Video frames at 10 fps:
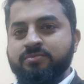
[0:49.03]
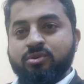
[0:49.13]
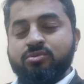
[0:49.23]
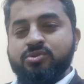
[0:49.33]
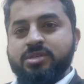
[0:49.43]

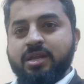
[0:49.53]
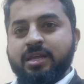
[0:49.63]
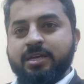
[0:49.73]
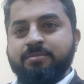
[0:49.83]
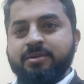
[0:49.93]
तो उसके
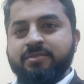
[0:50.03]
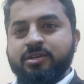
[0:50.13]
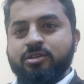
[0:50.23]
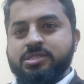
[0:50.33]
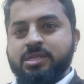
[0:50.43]
लिंक भी
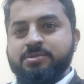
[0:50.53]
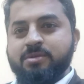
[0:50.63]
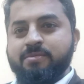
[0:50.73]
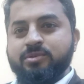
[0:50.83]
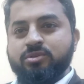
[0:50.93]
वीडियो डिस्क्रिप्शन
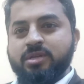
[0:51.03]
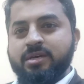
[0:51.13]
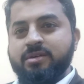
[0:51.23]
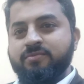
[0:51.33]
में मौजूद है